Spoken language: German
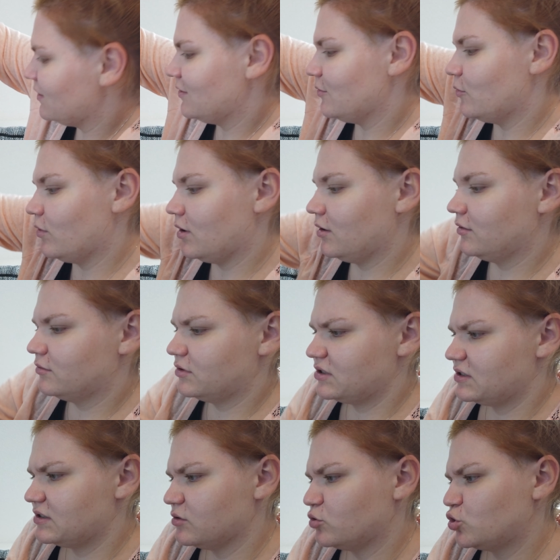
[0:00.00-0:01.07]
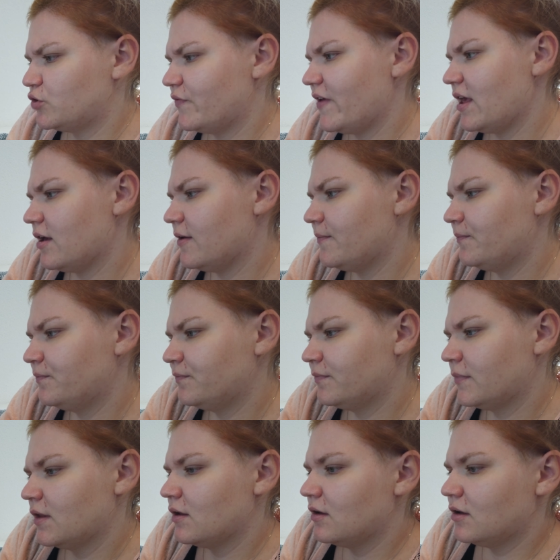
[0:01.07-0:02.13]
Oh, und es ist auch schwer.
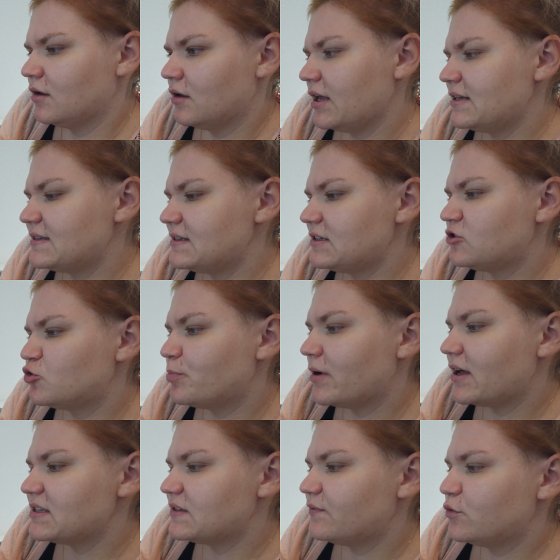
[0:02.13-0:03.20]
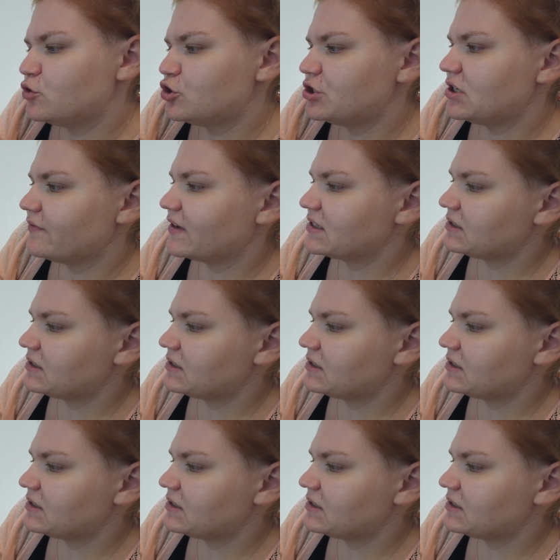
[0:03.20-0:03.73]
Spaß wünscht dir was.